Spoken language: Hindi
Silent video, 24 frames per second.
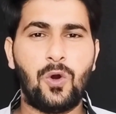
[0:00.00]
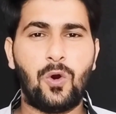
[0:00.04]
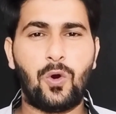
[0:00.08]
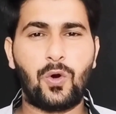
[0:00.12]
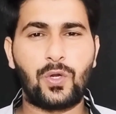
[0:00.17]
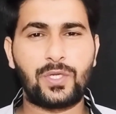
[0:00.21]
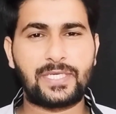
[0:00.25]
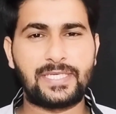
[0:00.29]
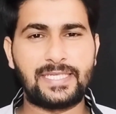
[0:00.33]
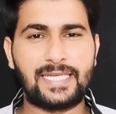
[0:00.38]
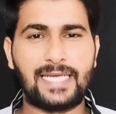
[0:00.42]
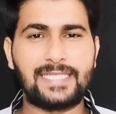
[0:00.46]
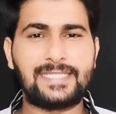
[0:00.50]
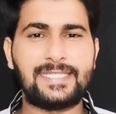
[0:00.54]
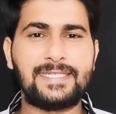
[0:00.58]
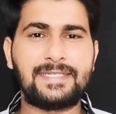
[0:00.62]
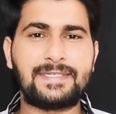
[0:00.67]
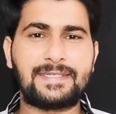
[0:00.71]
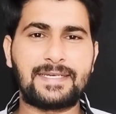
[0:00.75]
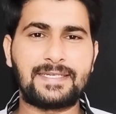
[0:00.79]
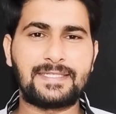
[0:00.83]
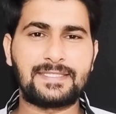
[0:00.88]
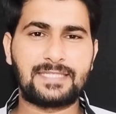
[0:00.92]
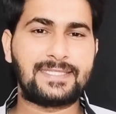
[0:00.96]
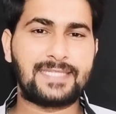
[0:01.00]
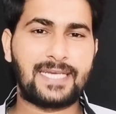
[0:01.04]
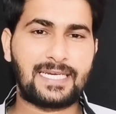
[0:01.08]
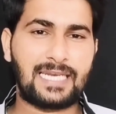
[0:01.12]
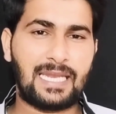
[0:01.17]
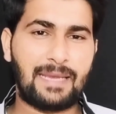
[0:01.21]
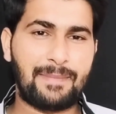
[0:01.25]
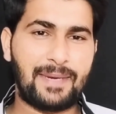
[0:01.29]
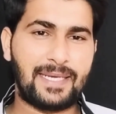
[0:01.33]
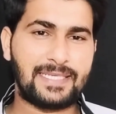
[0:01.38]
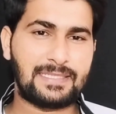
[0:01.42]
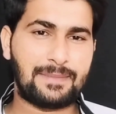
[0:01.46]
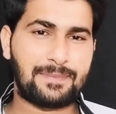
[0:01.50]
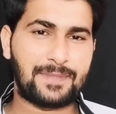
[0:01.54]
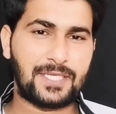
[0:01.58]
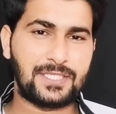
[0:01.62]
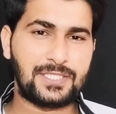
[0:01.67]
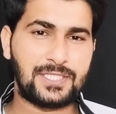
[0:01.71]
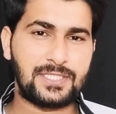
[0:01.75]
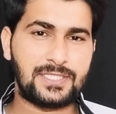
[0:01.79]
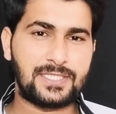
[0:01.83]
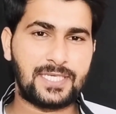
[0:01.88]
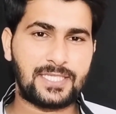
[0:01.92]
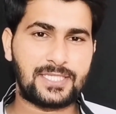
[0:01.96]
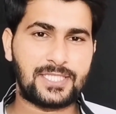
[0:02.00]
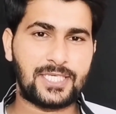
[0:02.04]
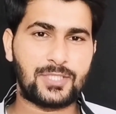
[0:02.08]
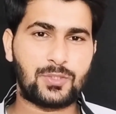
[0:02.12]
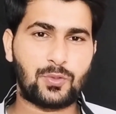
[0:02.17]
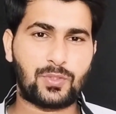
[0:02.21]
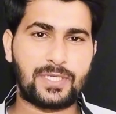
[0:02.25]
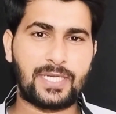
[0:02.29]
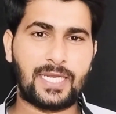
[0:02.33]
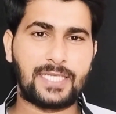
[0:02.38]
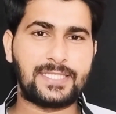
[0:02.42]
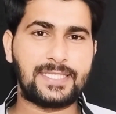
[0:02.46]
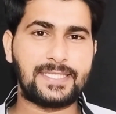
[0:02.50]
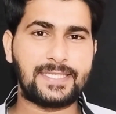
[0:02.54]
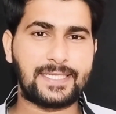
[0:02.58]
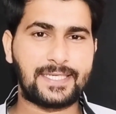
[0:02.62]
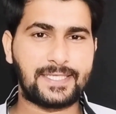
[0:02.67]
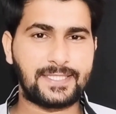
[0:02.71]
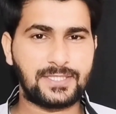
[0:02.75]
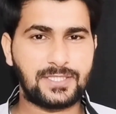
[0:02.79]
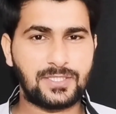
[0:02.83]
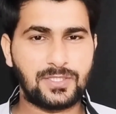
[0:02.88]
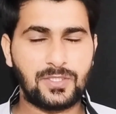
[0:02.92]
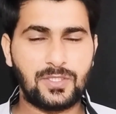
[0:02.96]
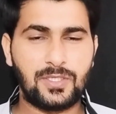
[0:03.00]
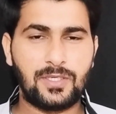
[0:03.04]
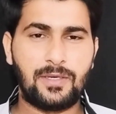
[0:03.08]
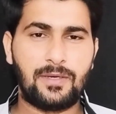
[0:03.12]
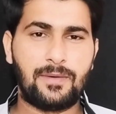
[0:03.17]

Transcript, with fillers: और कराची किंग्स अगला मैच अपना जीत जाती है तो कराची किंग्स